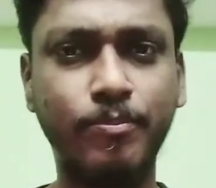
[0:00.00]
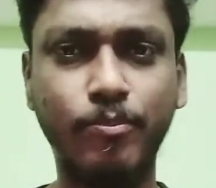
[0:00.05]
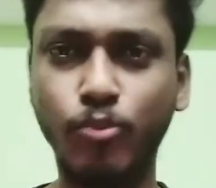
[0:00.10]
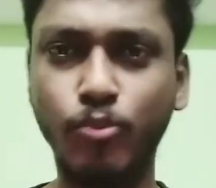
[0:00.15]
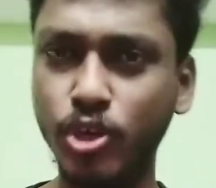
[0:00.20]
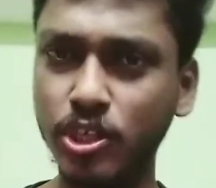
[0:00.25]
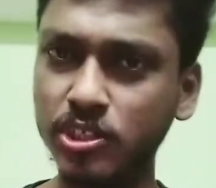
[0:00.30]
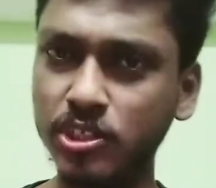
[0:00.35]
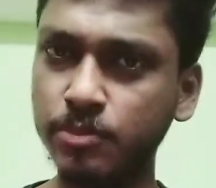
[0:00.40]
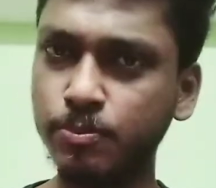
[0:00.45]

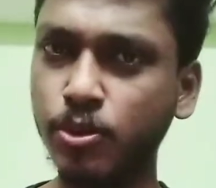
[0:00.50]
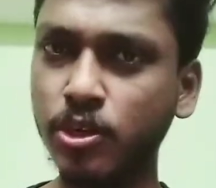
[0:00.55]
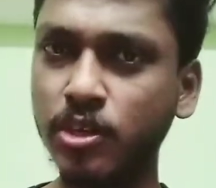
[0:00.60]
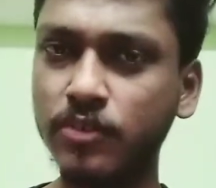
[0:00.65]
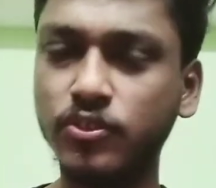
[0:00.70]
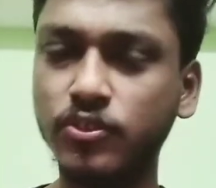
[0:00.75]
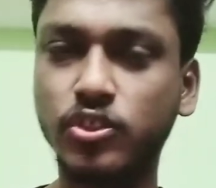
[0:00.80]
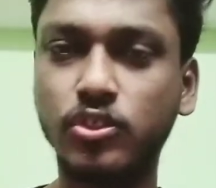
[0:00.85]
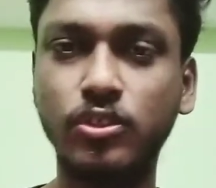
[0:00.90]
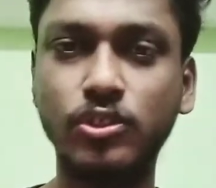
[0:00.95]
முடிஞ்சு போன
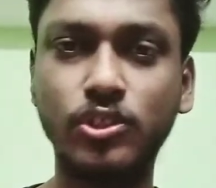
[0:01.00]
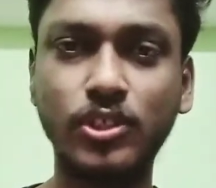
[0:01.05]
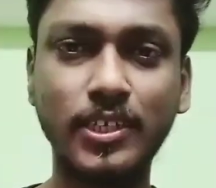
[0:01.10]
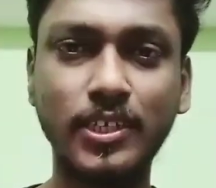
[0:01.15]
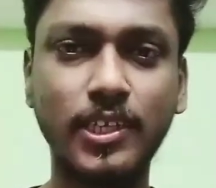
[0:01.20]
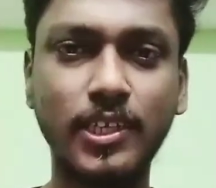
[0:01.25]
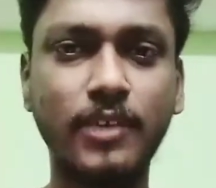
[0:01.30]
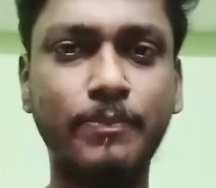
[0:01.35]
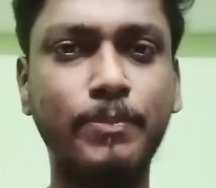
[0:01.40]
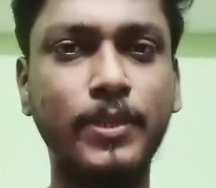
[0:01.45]
விஷயம் ஸோ
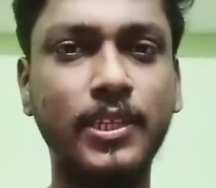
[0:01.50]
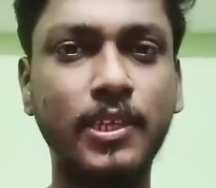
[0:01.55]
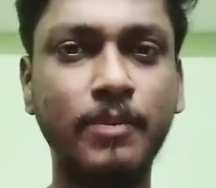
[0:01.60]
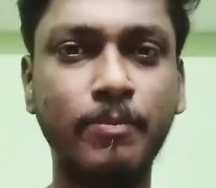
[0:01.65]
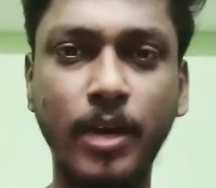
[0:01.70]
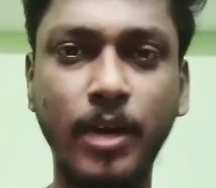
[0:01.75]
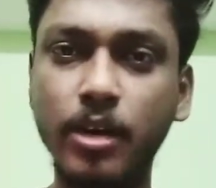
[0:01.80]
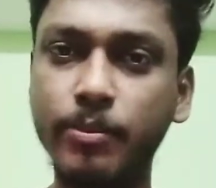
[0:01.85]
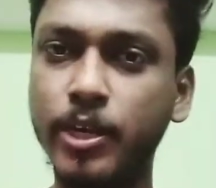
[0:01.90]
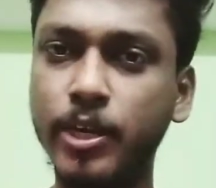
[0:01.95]
இதை பற்றி
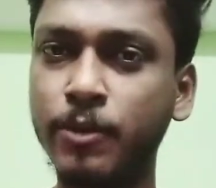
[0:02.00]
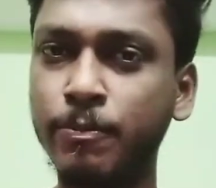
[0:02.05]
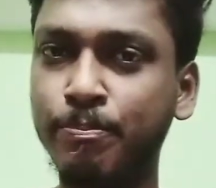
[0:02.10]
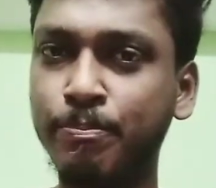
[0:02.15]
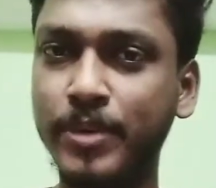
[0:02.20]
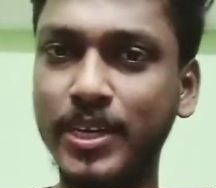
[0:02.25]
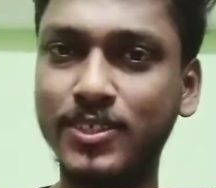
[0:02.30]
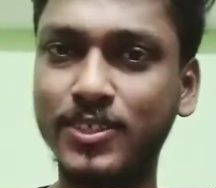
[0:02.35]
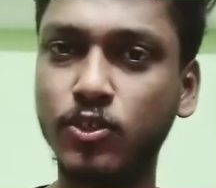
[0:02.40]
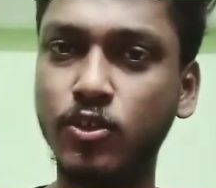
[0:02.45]
மறுபடியும்
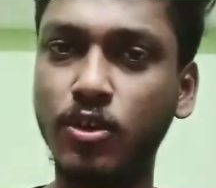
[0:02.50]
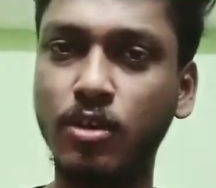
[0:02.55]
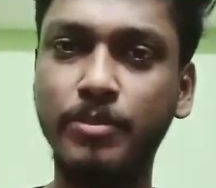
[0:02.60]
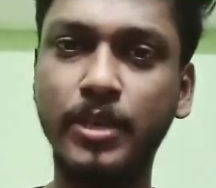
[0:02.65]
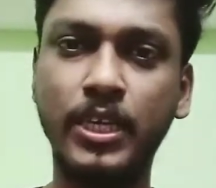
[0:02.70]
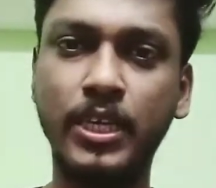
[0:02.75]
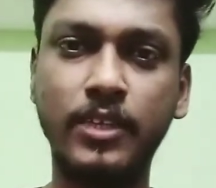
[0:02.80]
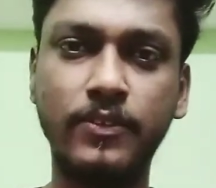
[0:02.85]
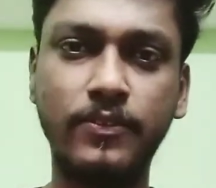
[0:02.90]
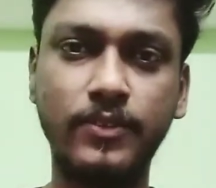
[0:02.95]
பேசணும்
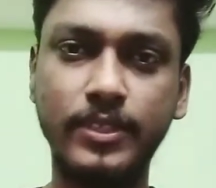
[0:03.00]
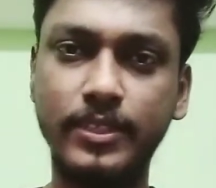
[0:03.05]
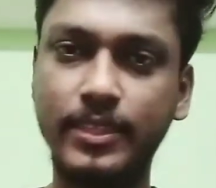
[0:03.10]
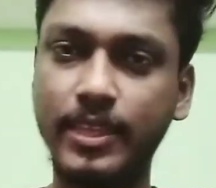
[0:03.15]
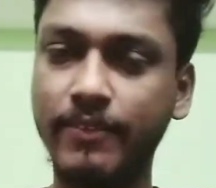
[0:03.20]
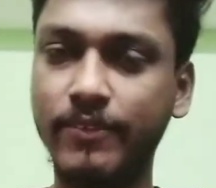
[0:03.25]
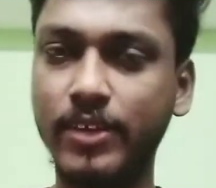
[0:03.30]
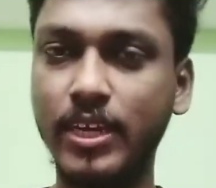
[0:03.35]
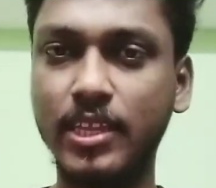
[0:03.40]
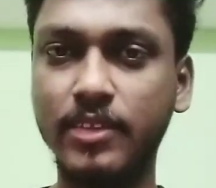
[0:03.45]
அப்படிங்கிறது வந்து
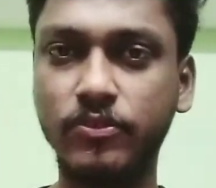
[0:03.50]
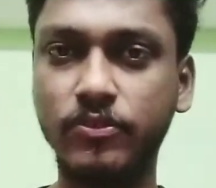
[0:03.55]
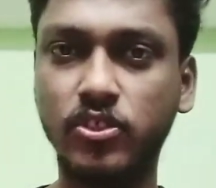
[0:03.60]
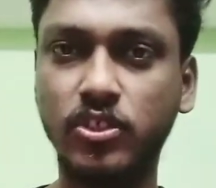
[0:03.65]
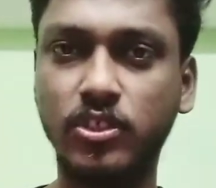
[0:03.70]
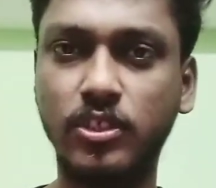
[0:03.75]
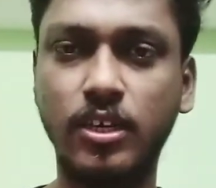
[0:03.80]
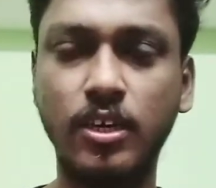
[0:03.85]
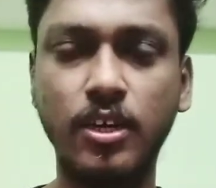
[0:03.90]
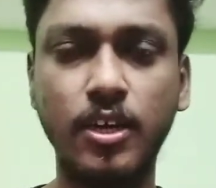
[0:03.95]
தேவையில்லாத
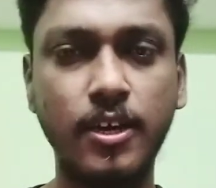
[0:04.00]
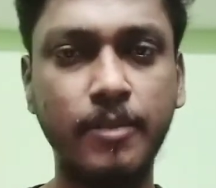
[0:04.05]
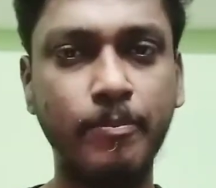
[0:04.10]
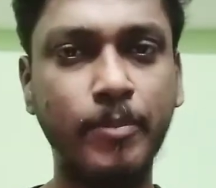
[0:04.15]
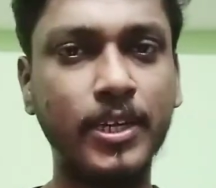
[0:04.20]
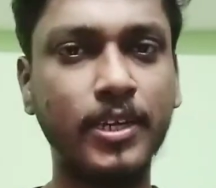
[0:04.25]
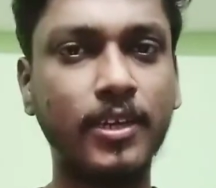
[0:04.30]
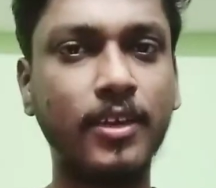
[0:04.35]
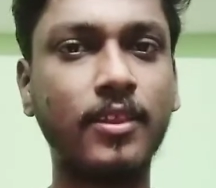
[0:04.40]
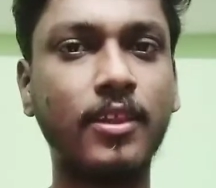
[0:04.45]
விஷயம் தான்
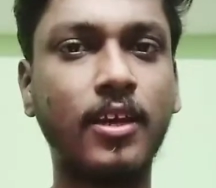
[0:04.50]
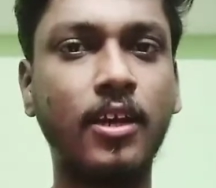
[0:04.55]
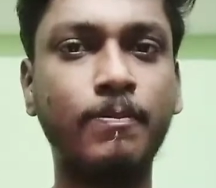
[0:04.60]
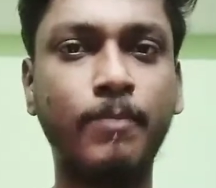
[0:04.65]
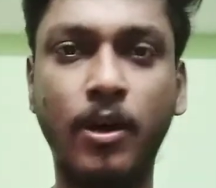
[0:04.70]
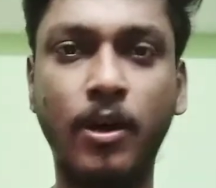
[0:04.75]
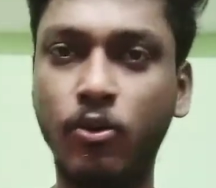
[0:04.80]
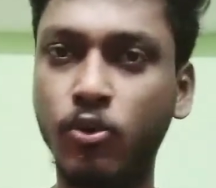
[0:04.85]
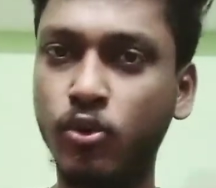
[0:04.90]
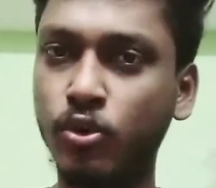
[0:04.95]
பட் இருந்தாலும்
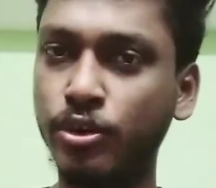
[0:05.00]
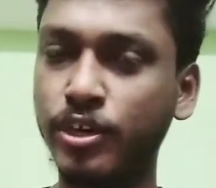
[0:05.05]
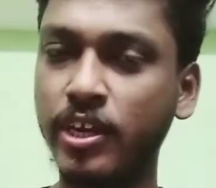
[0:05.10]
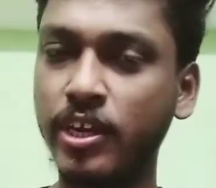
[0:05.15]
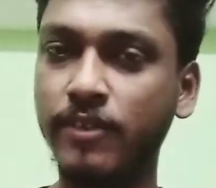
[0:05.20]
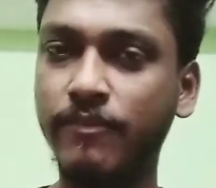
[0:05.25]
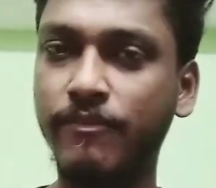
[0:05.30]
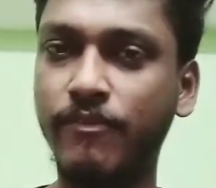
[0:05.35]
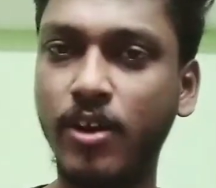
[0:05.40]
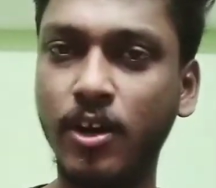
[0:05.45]
அவங்களுடைய
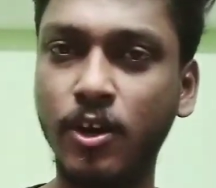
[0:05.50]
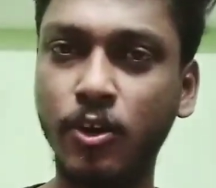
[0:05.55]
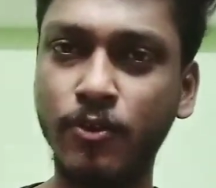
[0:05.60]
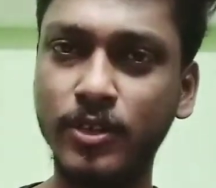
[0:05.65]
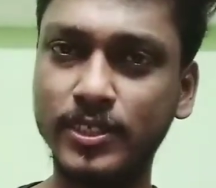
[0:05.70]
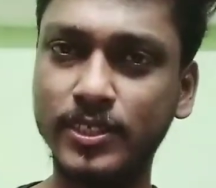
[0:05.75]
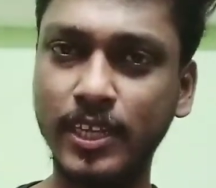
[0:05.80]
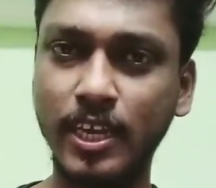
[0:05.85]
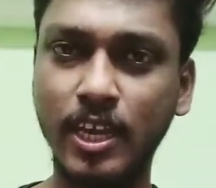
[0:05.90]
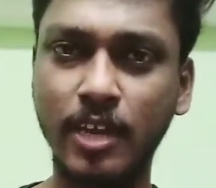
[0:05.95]

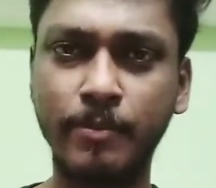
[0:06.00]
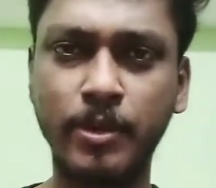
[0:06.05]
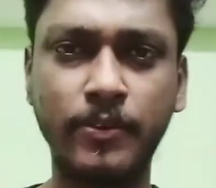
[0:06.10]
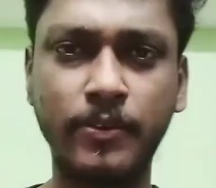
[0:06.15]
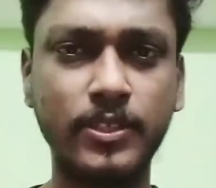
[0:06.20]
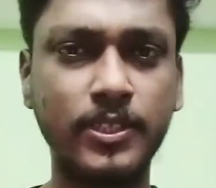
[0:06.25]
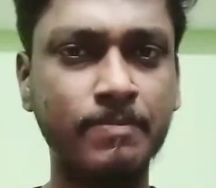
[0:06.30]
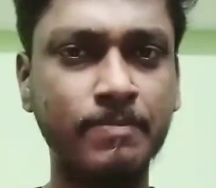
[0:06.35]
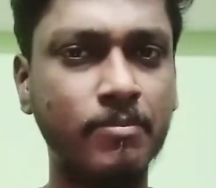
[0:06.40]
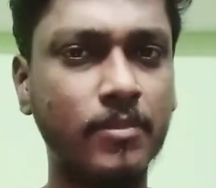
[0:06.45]
ஃபாலோவர்ஸ் எல்லாருமே
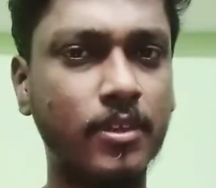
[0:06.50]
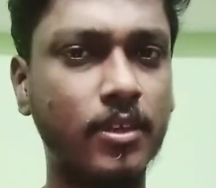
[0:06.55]
வந்து